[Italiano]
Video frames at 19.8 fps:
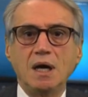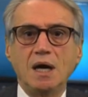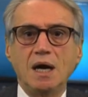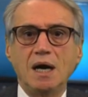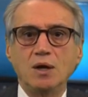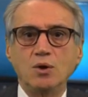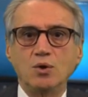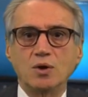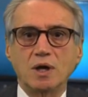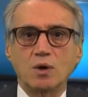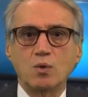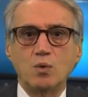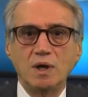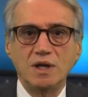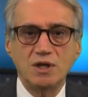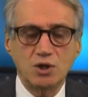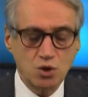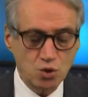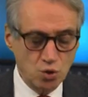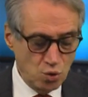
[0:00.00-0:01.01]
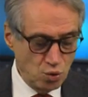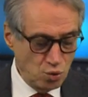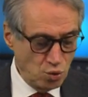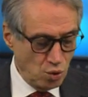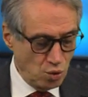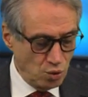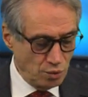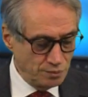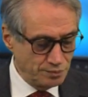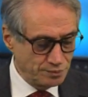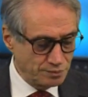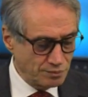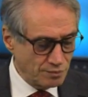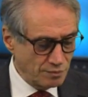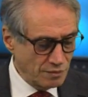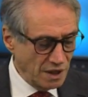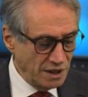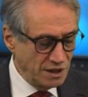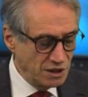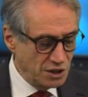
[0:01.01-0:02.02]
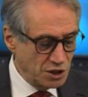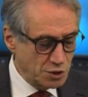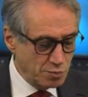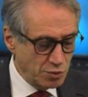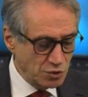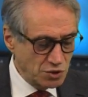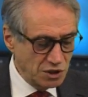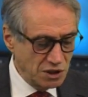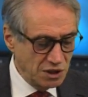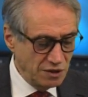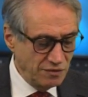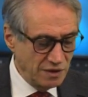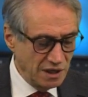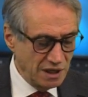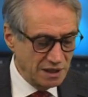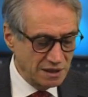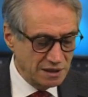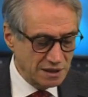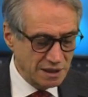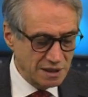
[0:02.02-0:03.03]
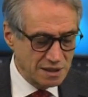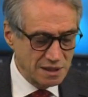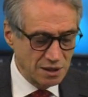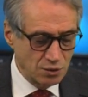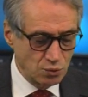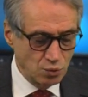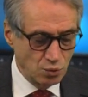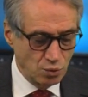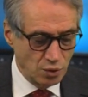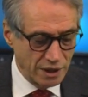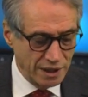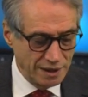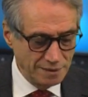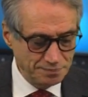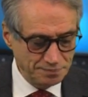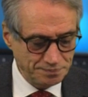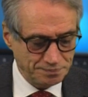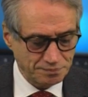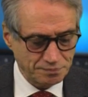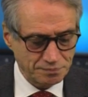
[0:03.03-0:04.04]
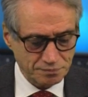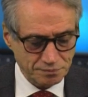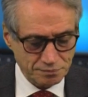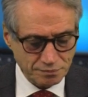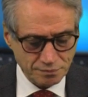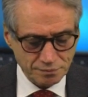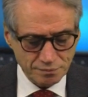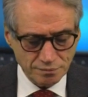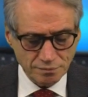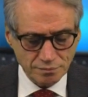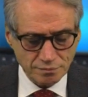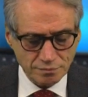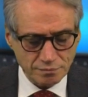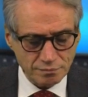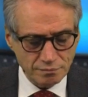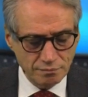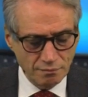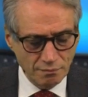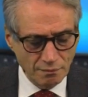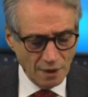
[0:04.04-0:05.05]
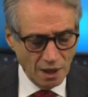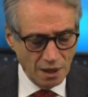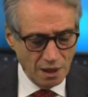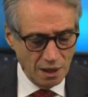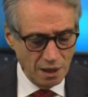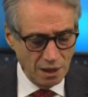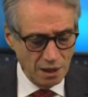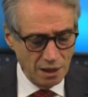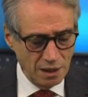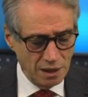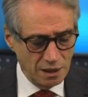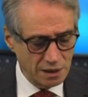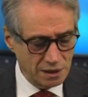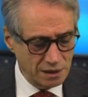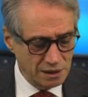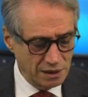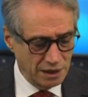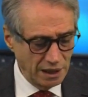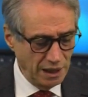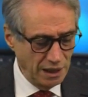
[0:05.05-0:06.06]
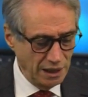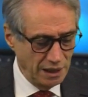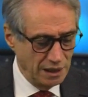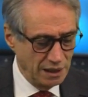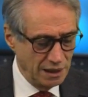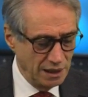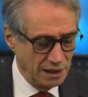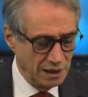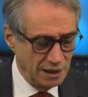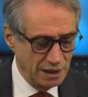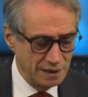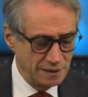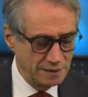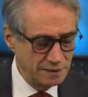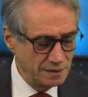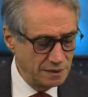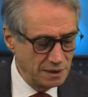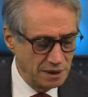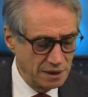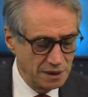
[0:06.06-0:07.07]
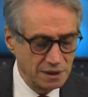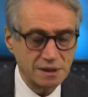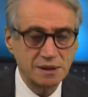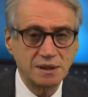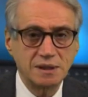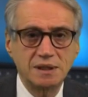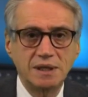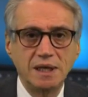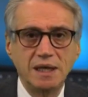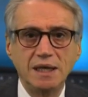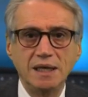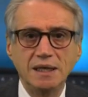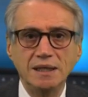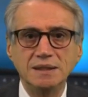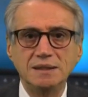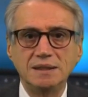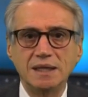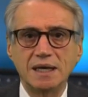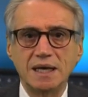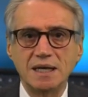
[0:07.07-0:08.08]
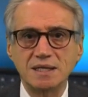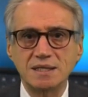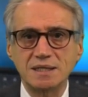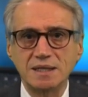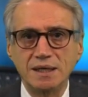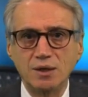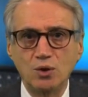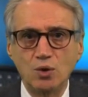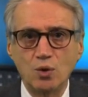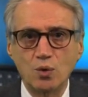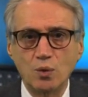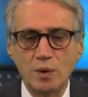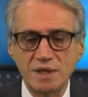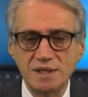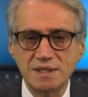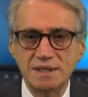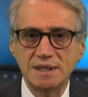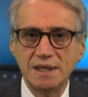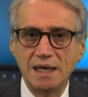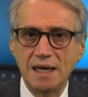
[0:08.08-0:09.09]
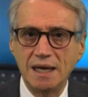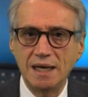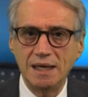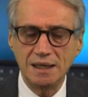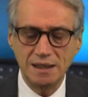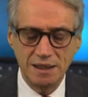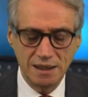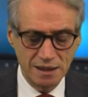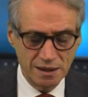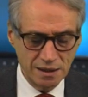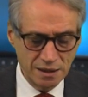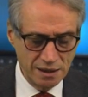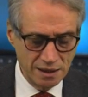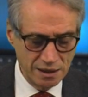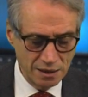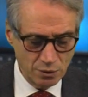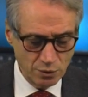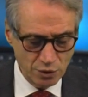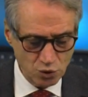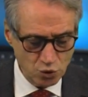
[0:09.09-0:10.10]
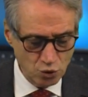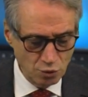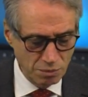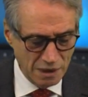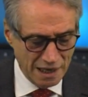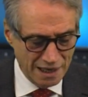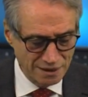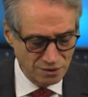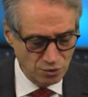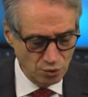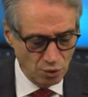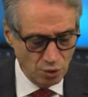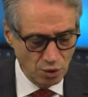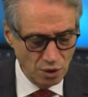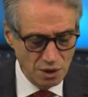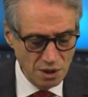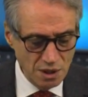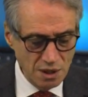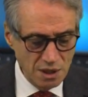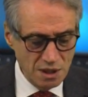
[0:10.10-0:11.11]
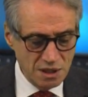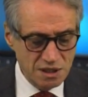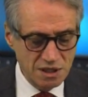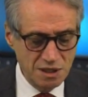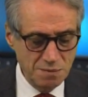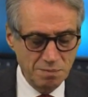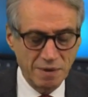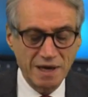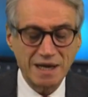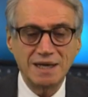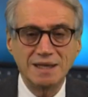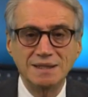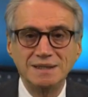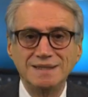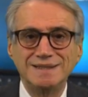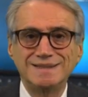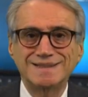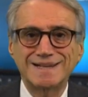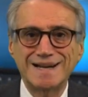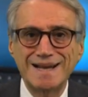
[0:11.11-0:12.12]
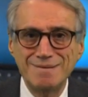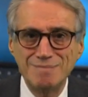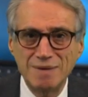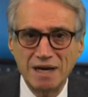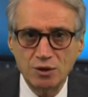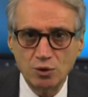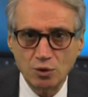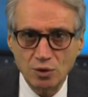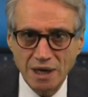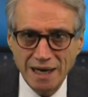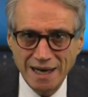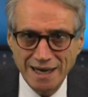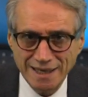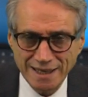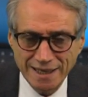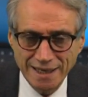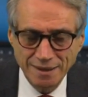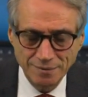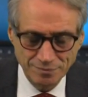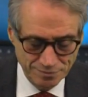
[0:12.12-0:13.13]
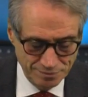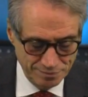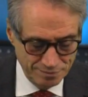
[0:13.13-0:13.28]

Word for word: Allora, quali sono i dispositivi e le attrezzature eh, che, eh, eh, che, interessano questa, eh, questo bando? Si parla di tre macro aree.